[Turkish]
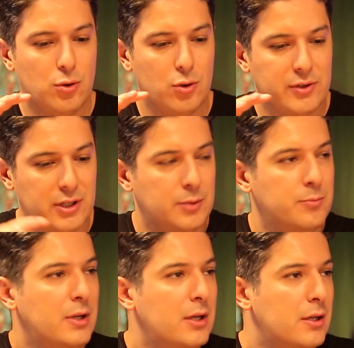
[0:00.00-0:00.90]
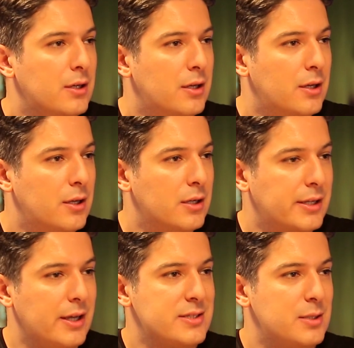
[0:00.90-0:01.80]
o takım e,
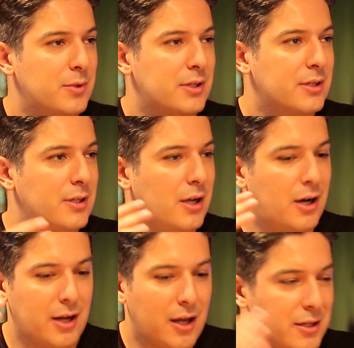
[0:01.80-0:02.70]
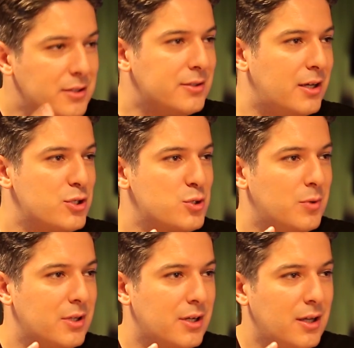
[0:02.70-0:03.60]
kıyaslamalarına, hararetli
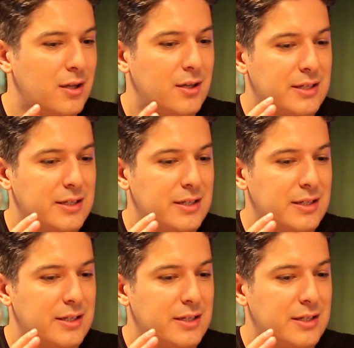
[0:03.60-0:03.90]
tartışmalara